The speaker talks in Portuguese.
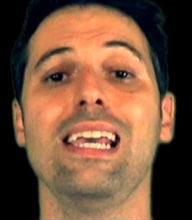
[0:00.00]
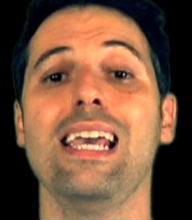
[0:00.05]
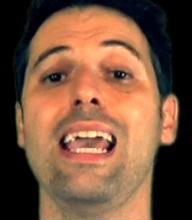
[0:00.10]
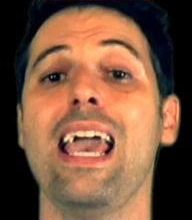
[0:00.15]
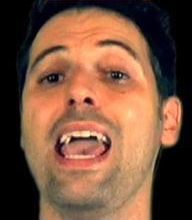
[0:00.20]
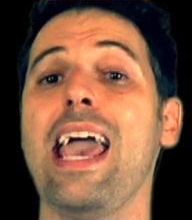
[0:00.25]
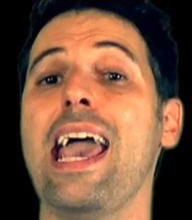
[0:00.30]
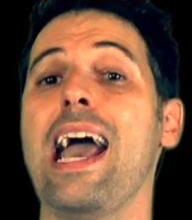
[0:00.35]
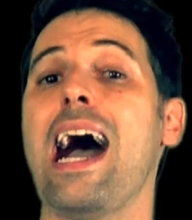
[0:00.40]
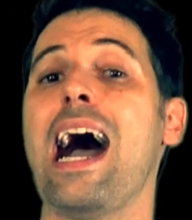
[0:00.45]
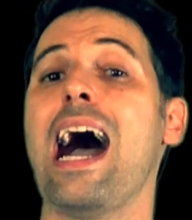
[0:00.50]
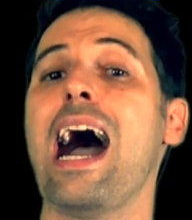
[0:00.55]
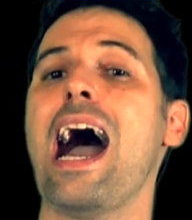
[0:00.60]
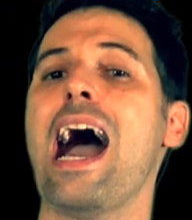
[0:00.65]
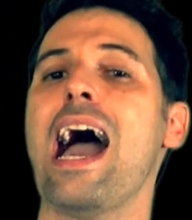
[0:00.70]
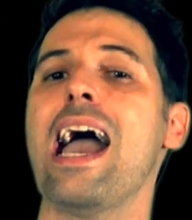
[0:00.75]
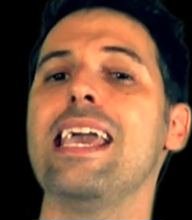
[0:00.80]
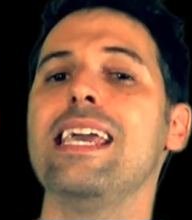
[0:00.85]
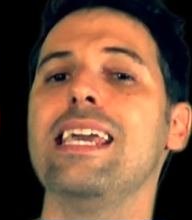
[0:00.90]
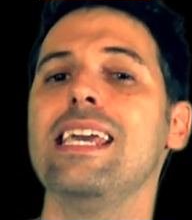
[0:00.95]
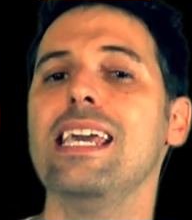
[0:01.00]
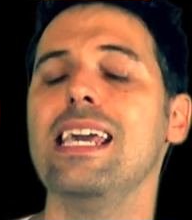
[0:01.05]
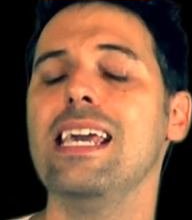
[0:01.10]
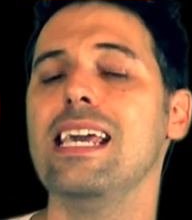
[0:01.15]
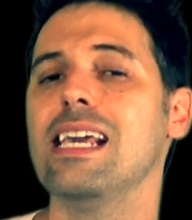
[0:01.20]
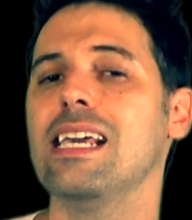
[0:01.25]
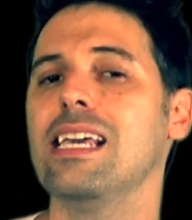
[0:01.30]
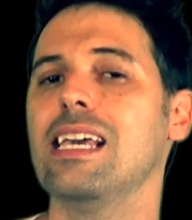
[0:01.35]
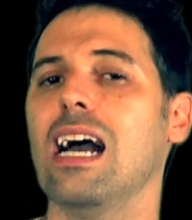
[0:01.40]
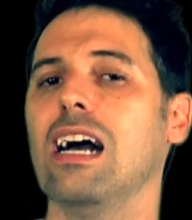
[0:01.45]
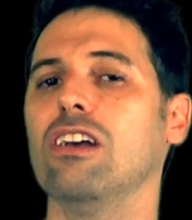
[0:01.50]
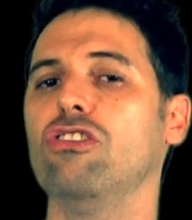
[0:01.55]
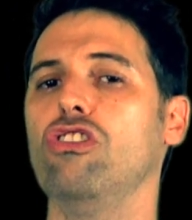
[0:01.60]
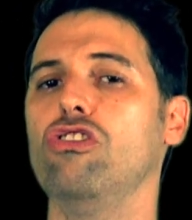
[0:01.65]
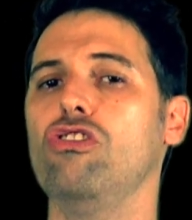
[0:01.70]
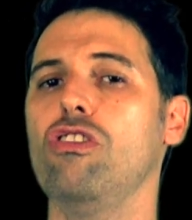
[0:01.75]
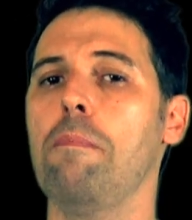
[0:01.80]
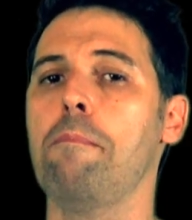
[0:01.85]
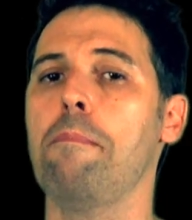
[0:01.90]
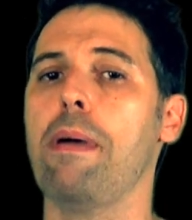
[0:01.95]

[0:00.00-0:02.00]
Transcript: e é aí que a gente